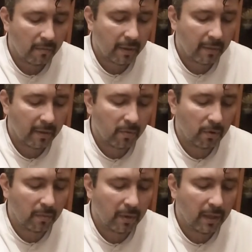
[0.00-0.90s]
Прям как
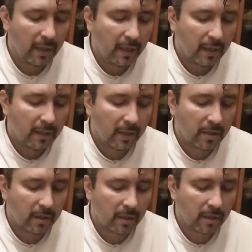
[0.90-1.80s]
будто бы
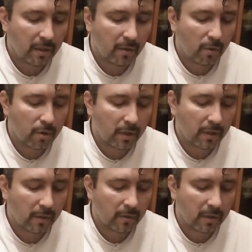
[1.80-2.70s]
даже это не дождик,
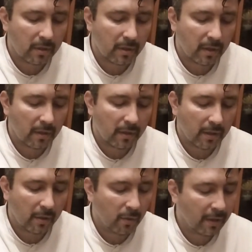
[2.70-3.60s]
а такой, знаешь,
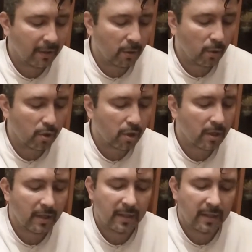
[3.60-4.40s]
такая легкая дрожь.